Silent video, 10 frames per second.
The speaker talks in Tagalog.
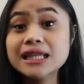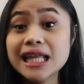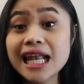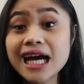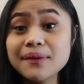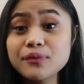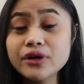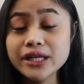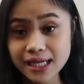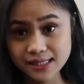Kailangan
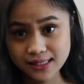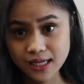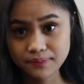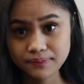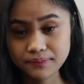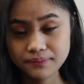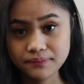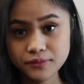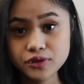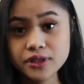mong i-accept.
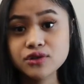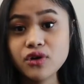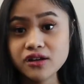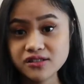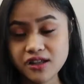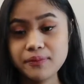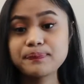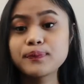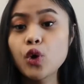You need to accept